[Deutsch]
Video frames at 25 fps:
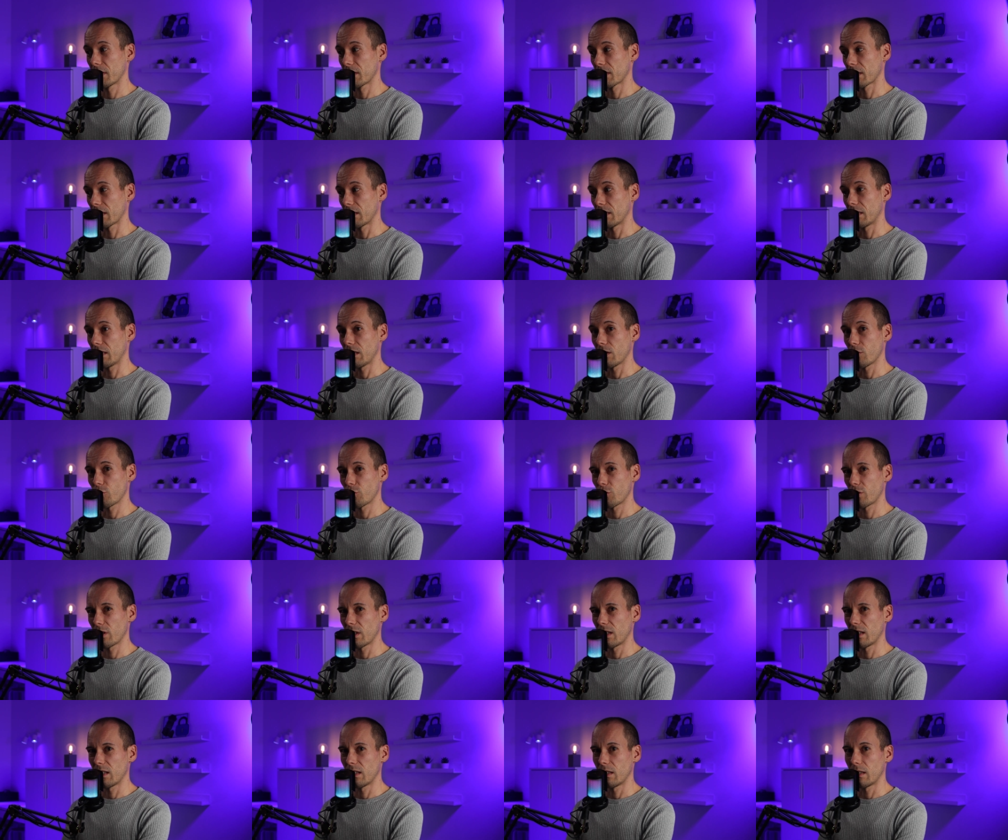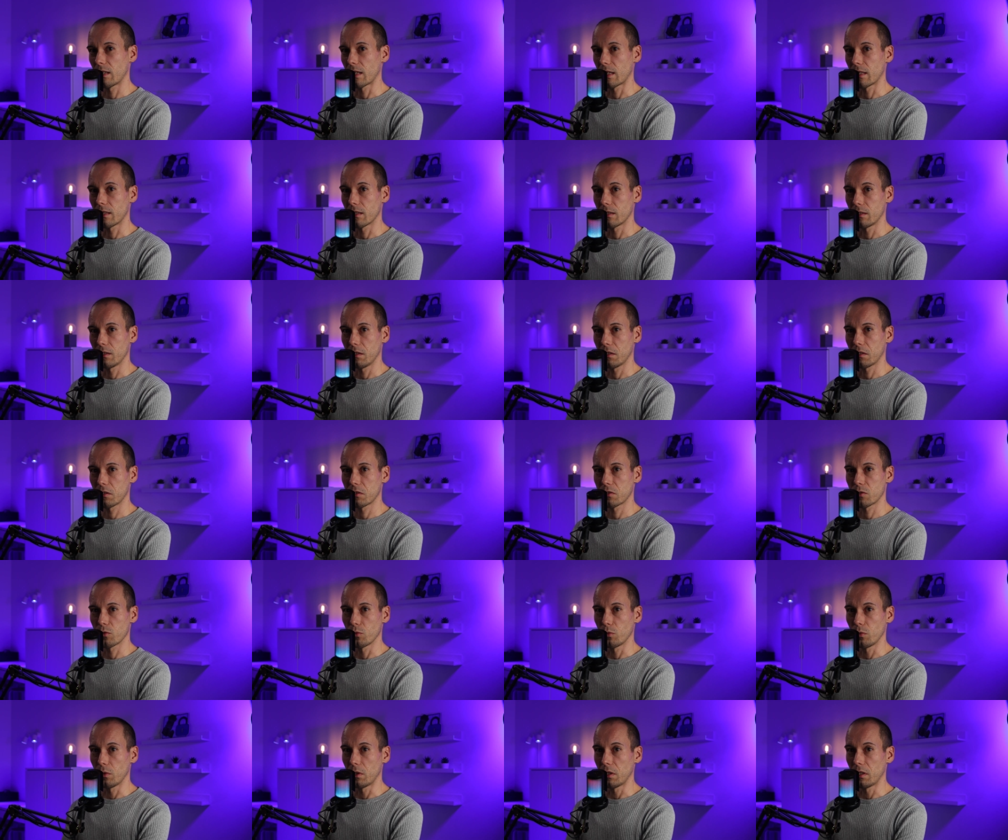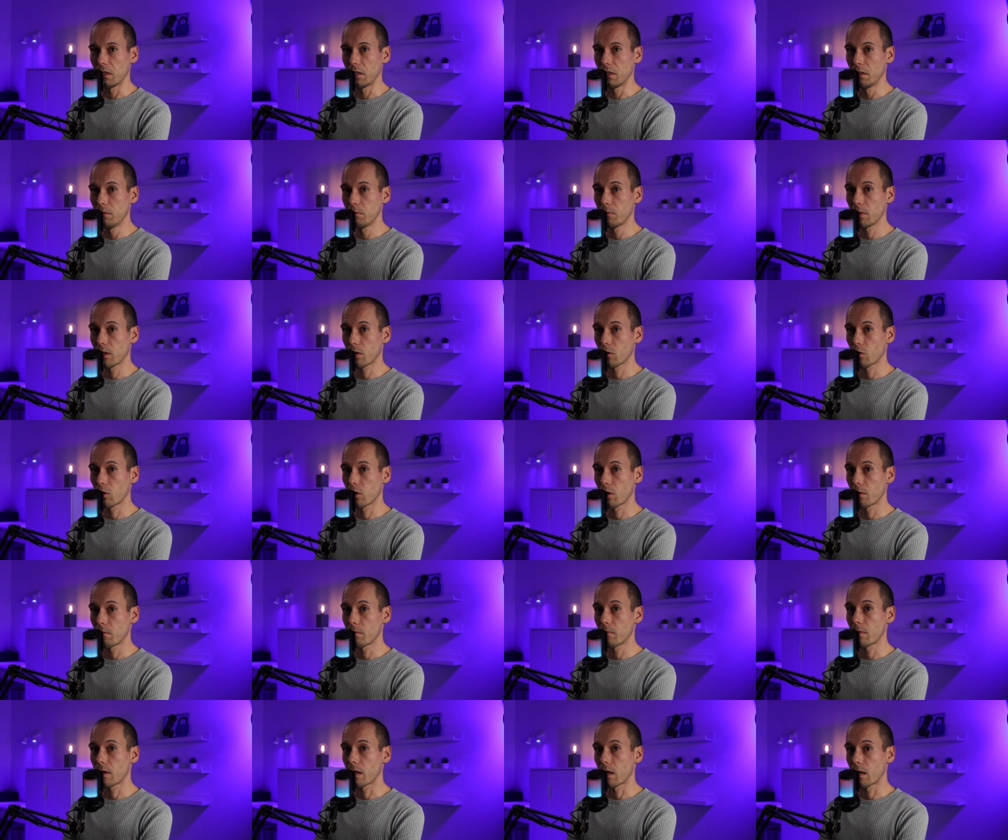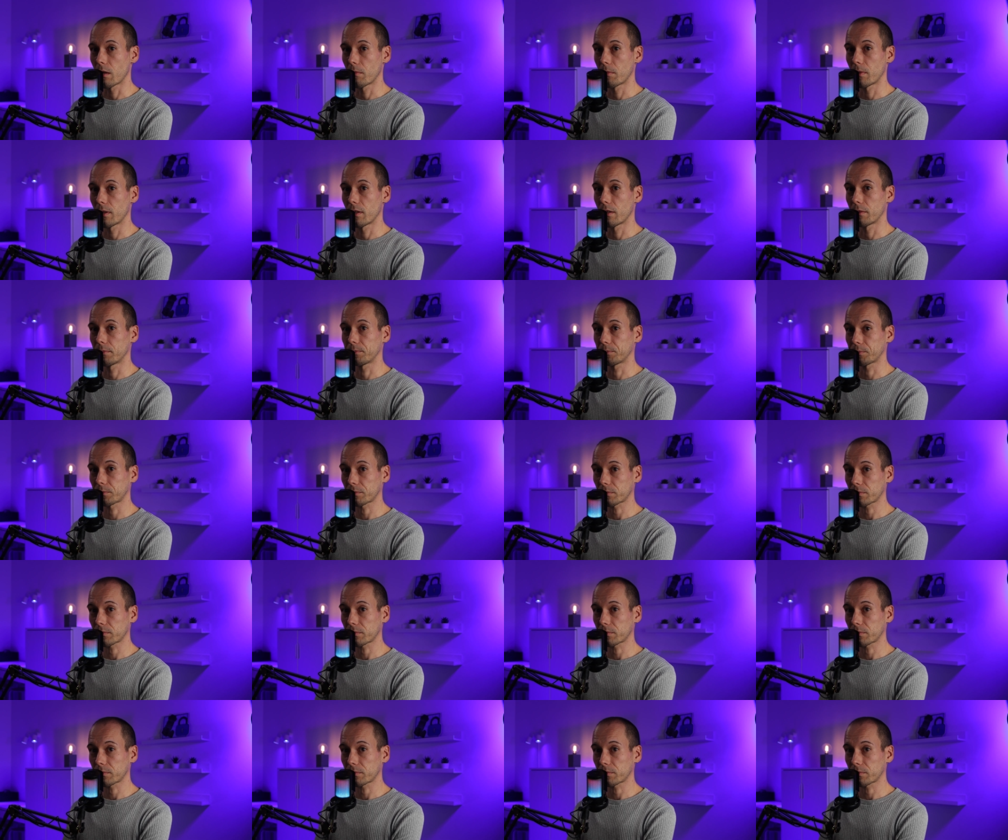jetzt an der Stelle leider nicht so hinbekommen, aber